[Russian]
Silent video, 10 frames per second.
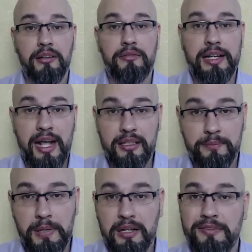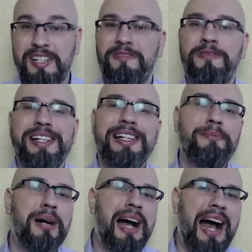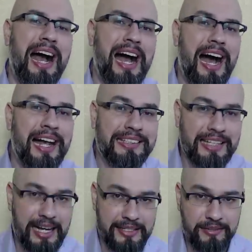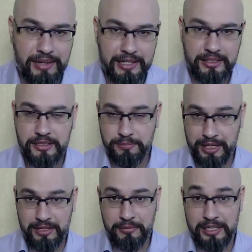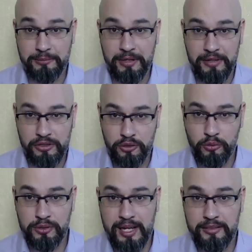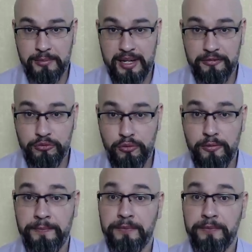Вариант первый. Вы либо отказываетесь принимать повестку на отправку,